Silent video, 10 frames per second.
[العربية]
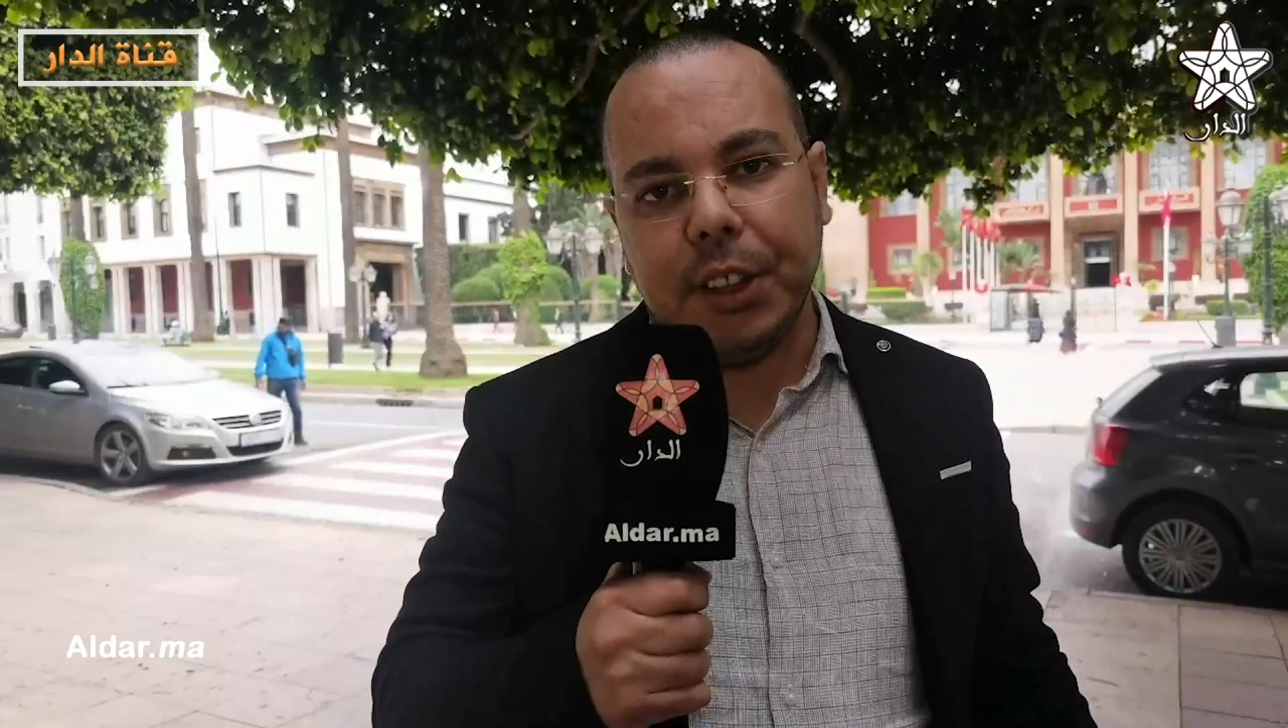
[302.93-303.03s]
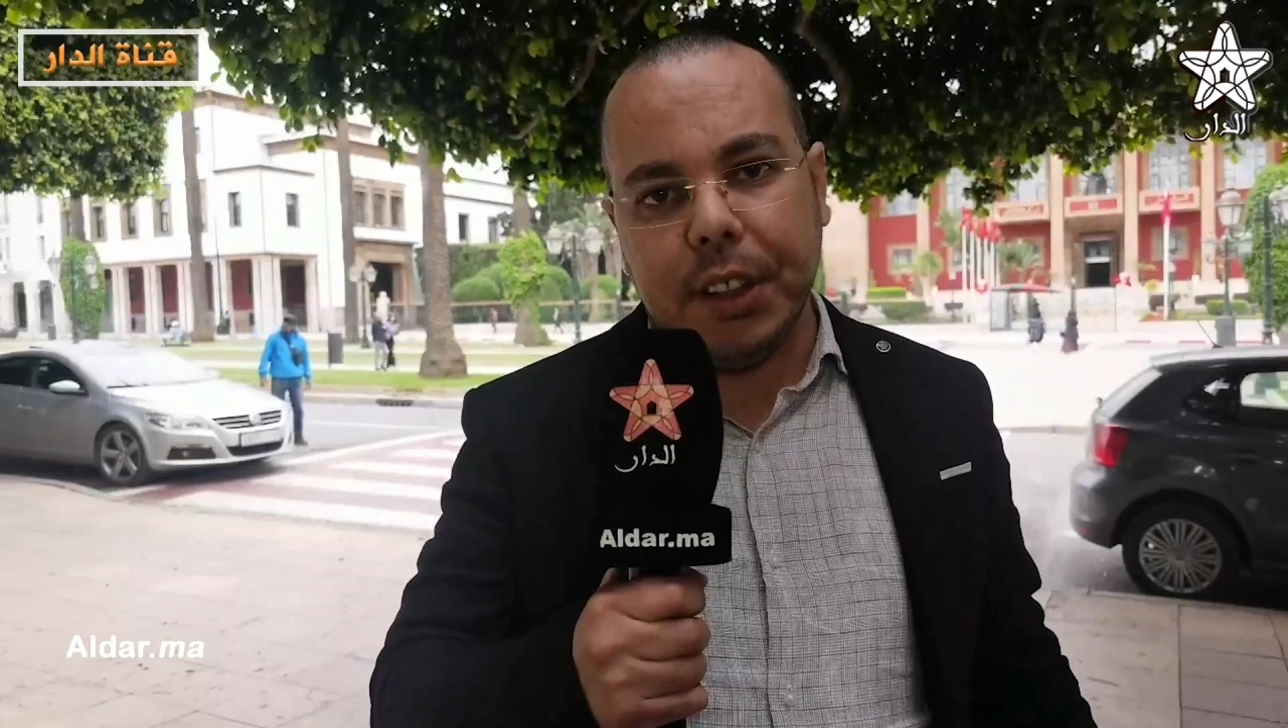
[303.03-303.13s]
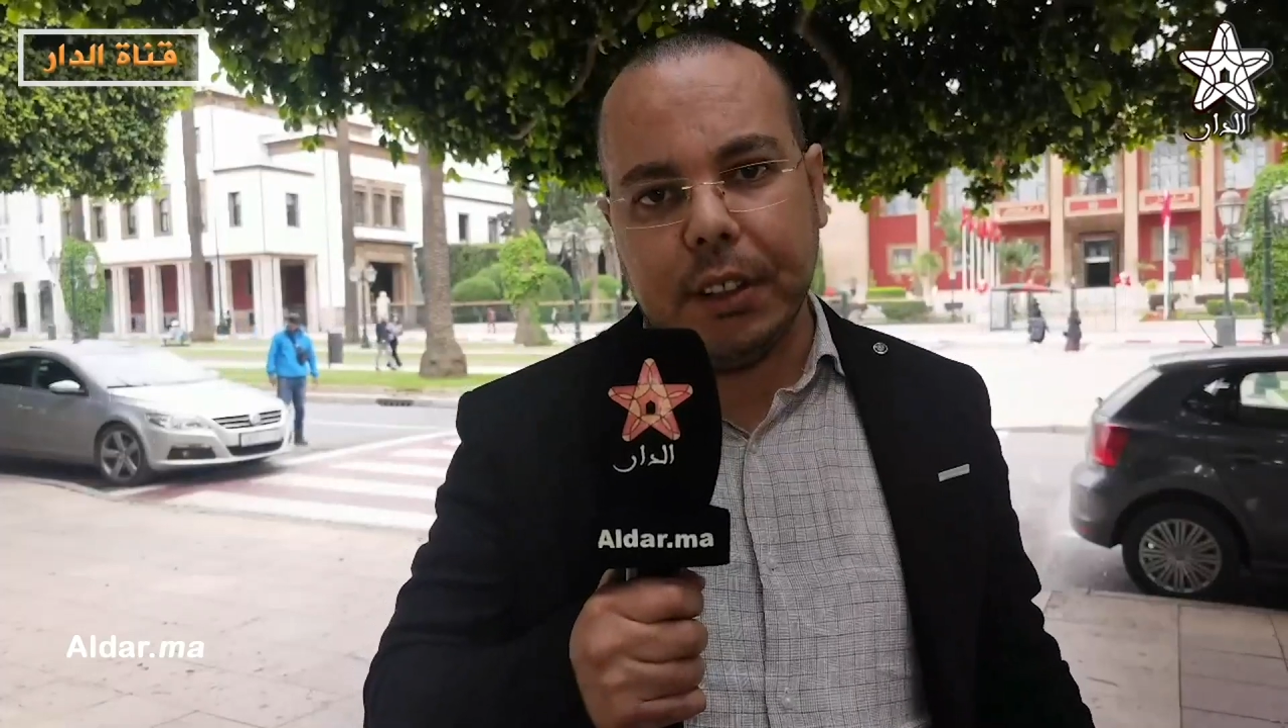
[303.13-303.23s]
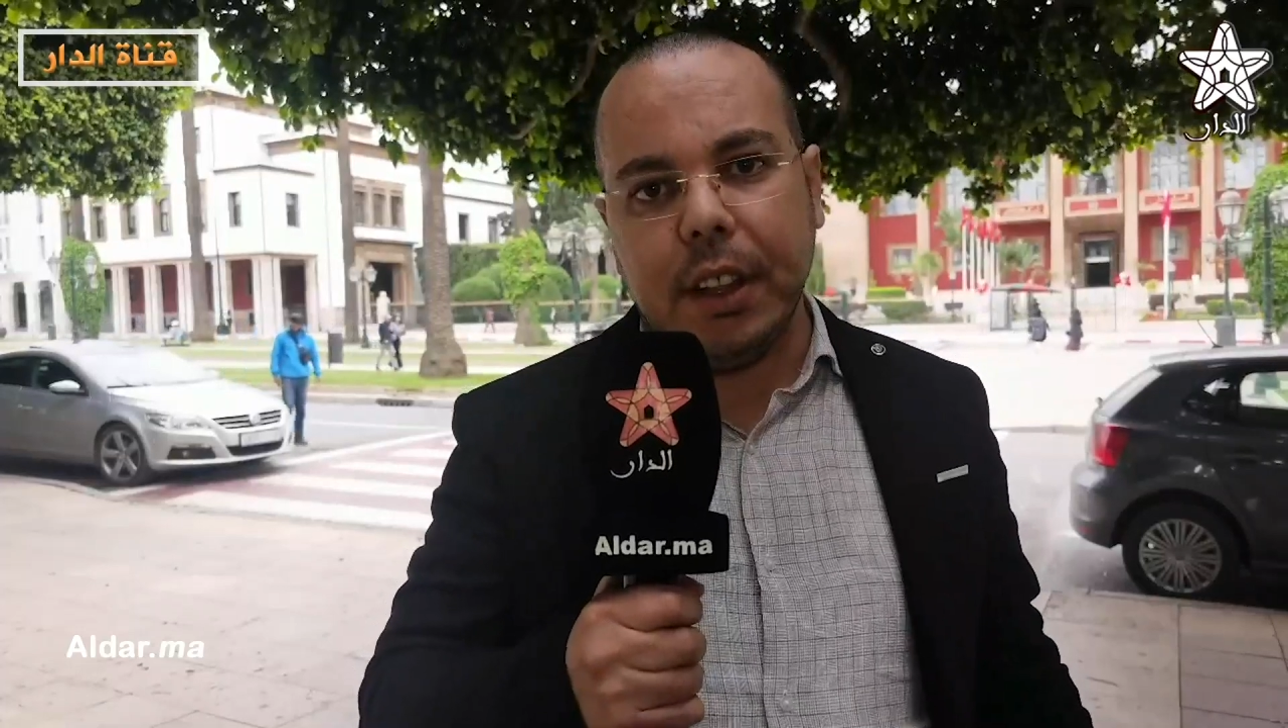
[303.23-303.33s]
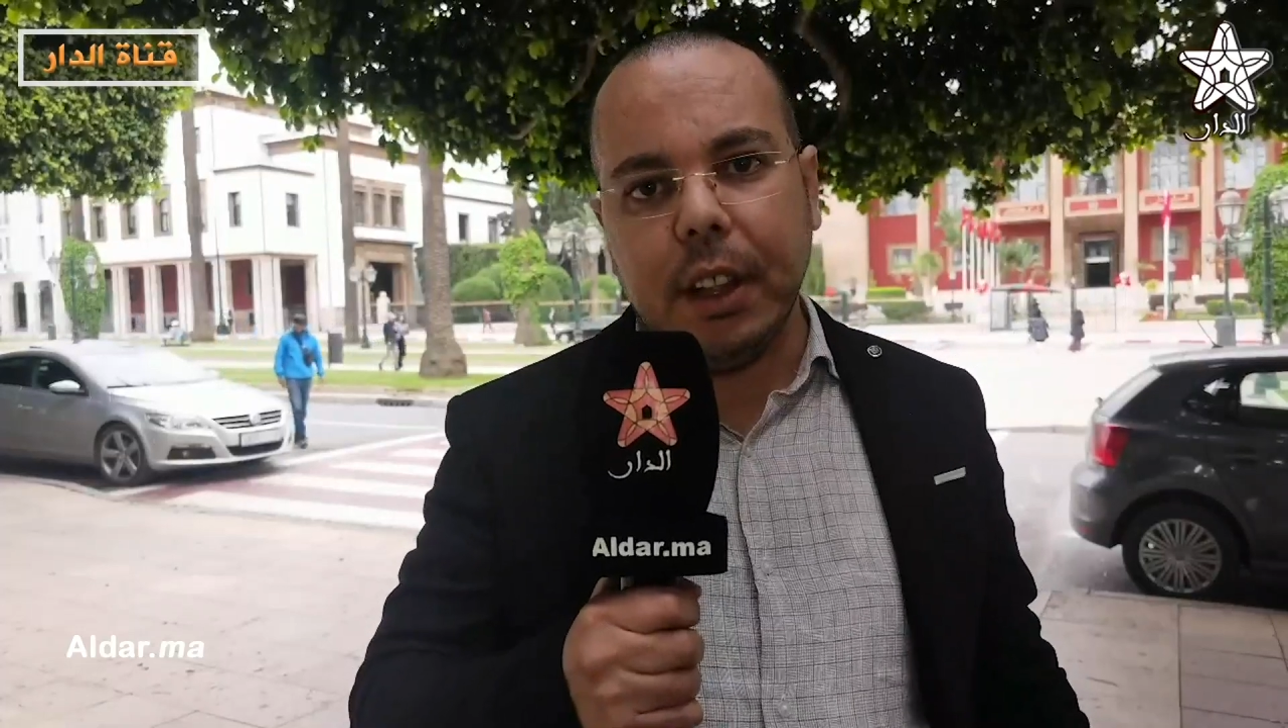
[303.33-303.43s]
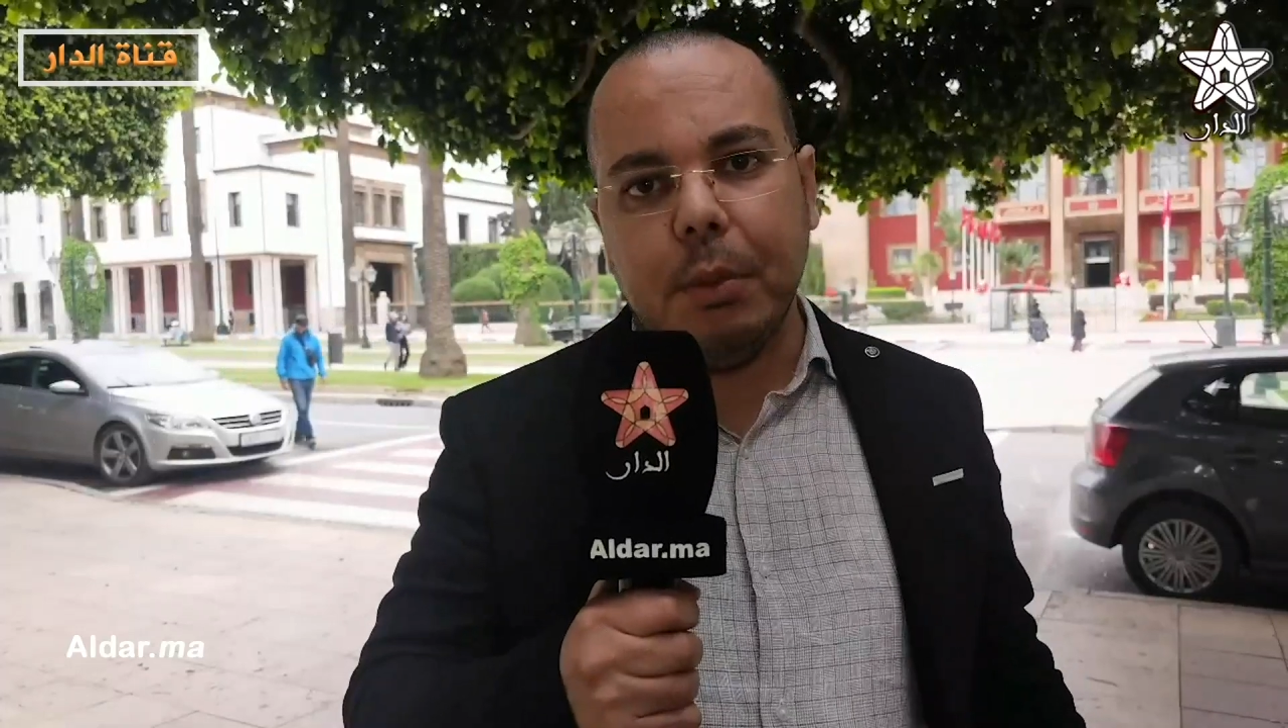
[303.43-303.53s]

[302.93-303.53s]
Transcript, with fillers: شخصيه